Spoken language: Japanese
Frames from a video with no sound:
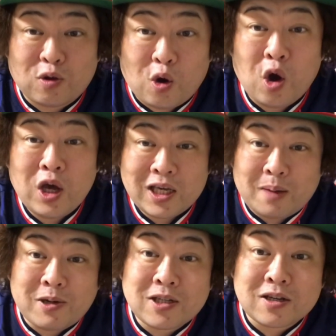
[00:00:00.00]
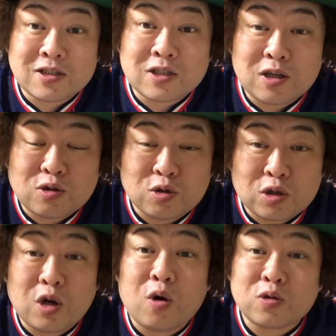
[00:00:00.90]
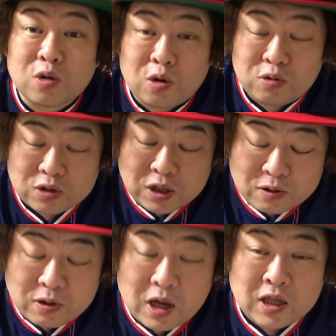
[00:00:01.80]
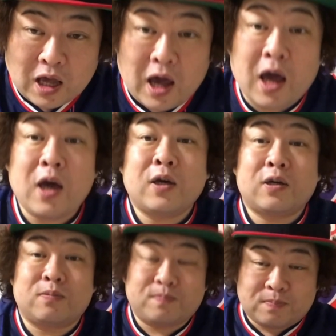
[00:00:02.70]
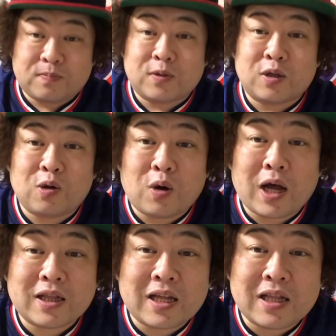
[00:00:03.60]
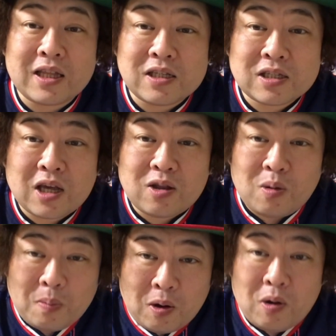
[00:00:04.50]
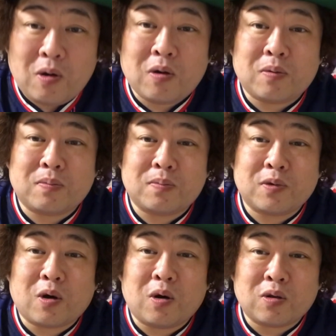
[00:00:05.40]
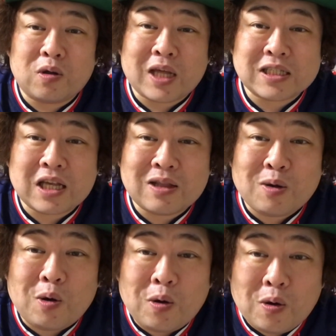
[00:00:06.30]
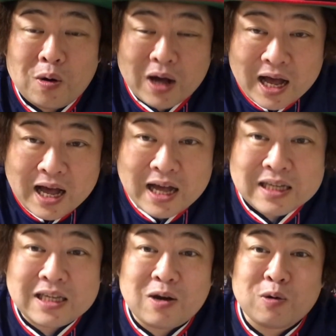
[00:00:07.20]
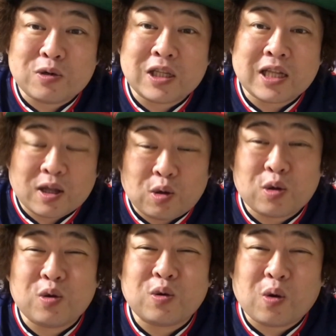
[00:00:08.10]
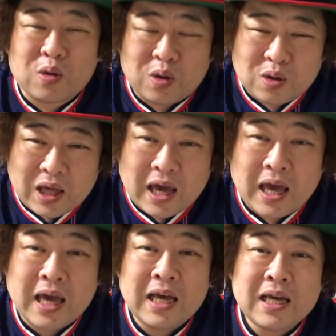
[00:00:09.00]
ランの山崎選手2号ソロ打ってくれて、うん、よかったんですけども、向こうの打線の方がを吹いたということで、